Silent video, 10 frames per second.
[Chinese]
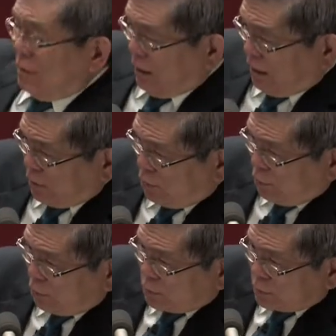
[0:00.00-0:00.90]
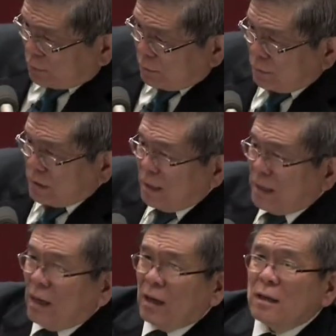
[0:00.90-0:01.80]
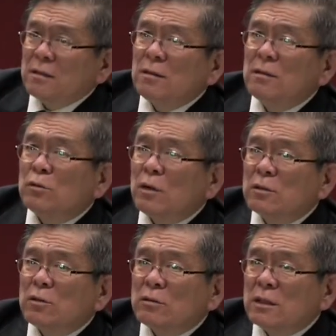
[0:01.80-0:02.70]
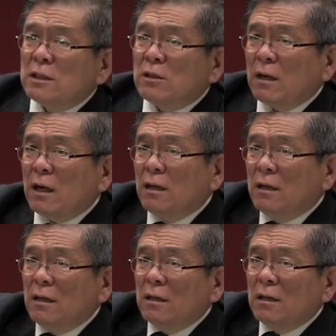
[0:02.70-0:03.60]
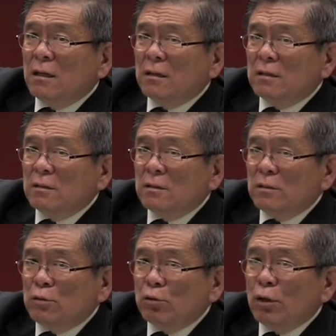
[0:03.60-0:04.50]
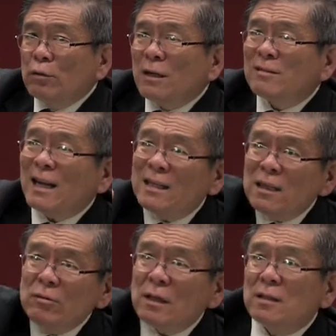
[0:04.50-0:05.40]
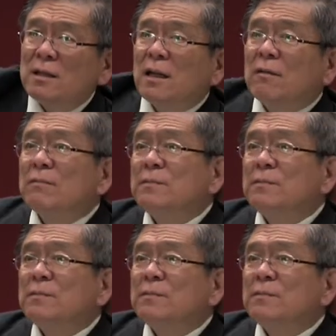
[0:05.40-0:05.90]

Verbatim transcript: 和救赎这两个双重的计划，最后要达到那个点。